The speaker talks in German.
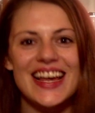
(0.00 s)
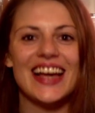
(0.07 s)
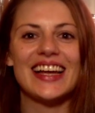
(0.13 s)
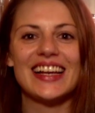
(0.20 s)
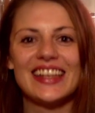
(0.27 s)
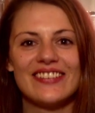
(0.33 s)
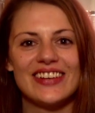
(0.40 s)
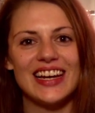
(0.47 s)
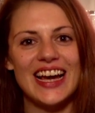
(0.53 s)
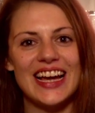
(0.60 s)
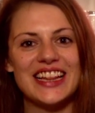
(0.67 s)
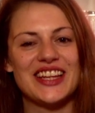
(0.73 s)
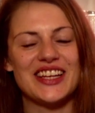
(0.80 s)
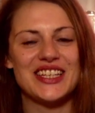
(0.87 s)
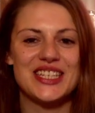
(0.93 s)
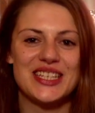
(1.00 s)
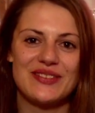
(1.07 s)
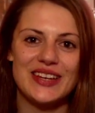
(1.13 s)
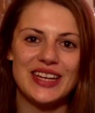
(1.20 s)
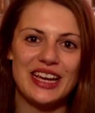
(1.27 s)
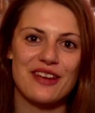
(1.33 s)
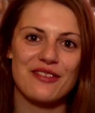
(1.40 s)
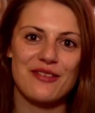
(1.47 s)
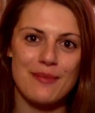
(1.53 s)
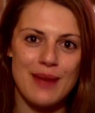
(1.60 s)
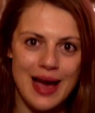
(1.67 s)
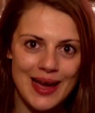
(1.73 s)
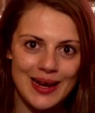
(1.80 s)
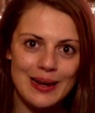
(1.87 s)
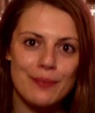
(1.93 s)
euch, liebe Leute, da ist die Vicky vom
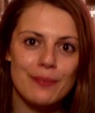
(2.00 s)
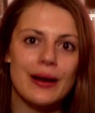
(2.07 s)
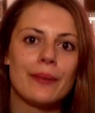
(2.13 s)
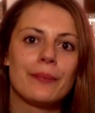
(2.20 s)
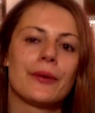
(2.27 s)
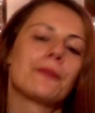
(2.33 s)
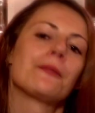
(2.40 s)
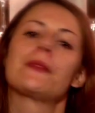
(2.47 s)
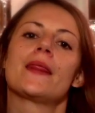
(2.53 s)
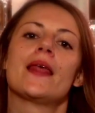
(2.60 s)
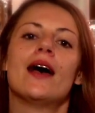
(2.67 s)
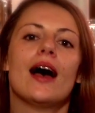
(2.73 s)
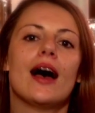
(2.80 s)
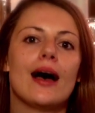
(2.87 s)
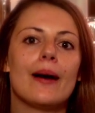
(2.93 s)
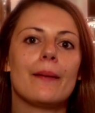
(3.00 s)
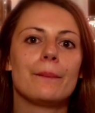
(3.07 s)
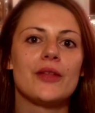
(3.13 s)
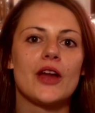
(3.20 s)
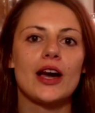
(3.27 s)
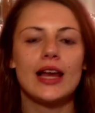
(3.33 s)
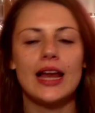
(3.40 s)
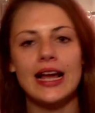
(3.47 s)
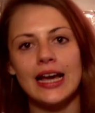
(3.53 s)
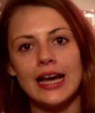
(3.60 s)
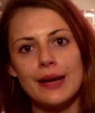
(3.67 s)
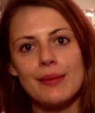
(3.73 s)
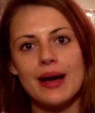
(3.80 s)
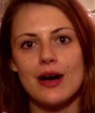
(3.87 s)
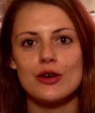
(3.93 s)
Adlerbab ähm, nach
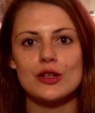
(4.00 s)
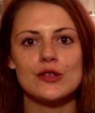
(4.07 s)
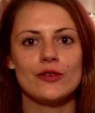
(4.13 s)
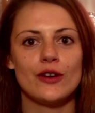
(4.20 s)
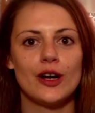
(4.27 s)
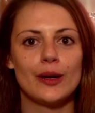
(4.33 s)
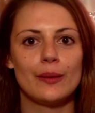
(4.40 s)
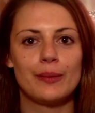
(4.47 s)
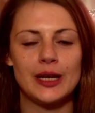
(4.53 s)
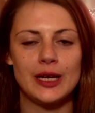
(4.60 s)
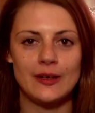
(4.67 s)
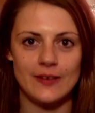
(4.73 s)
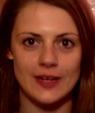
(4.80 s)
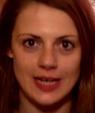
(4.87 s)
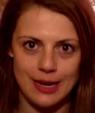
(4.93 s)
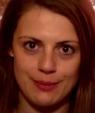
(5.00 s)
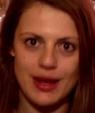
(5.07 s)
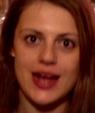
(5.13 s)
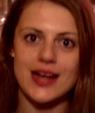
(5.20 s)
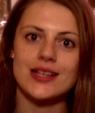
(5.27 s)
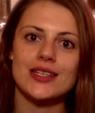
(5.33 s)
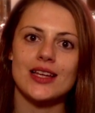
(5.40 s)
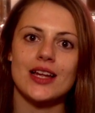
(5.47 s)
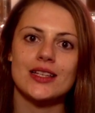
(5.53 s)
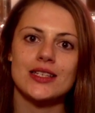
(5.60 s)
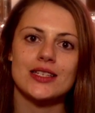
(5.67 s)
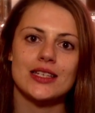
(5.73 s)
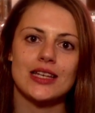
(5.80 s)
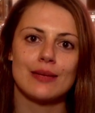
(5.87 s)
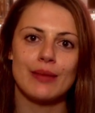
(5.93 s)
längerem Ausfall bin ich wieder im
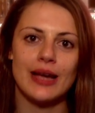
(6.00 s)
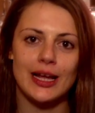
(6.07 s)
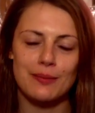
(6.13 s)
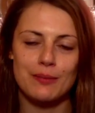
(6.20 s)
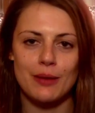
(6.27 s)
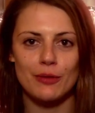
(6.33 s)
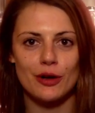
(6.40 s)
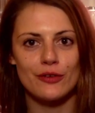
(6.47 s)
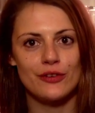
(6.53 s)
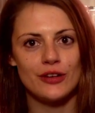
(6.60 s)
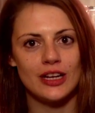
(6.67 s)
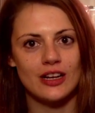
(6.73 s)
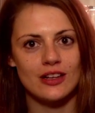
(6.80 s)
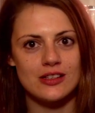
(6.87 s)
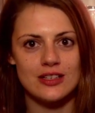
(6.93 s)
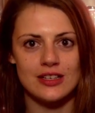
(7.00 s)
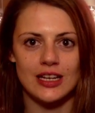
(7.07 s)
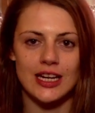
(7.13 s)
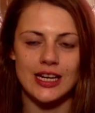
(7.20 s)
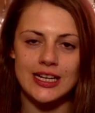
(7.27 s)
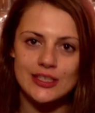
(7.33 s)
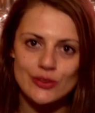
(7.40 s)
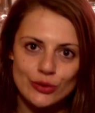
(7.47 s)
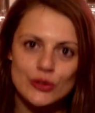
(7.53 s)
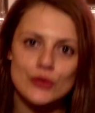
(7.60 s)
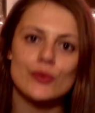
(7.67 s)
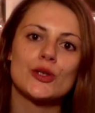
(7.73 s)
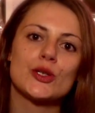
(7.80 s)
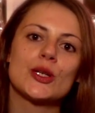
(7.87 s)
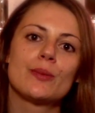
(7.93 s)
Einsatz. Ich möchte mir mal für die ganzen
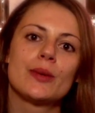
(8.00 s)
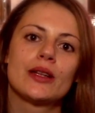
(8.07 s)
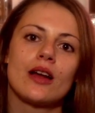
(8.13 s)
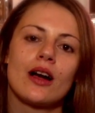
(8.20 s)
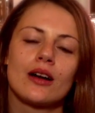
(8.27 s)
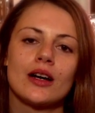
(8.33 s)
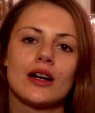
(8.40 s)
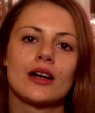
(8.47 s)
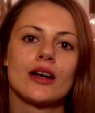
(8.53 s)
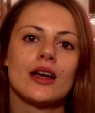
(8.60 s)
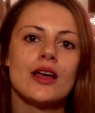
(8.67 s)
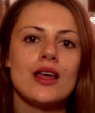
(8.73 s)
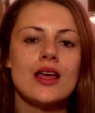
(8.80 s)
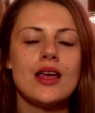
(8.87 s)
Genesungswünsche bedanken